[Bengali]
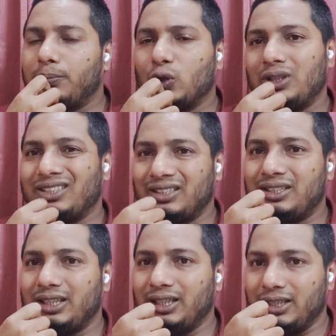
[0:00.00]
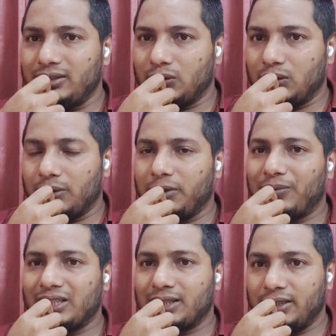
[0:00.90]
প্রত্যেকটা ট্রেনিংয়ে যখন আমরা
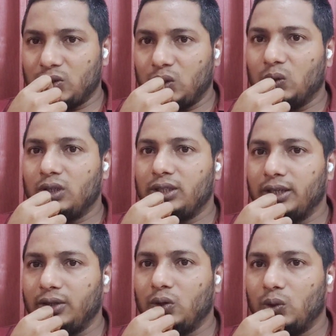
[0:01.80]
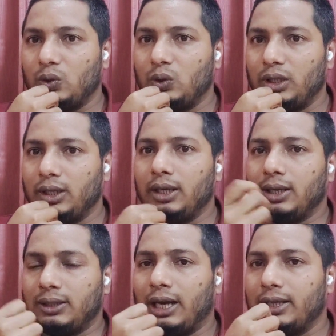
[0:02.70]
পাঁচ থেকে ছয় ঘন্টা ট্রেনিং গ্রহণ করি
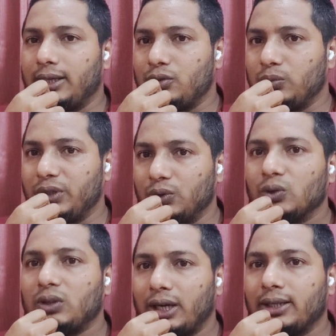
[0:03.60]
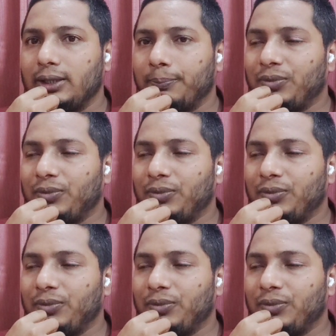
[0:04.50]
থাকে কিছু বিনোদন থাকে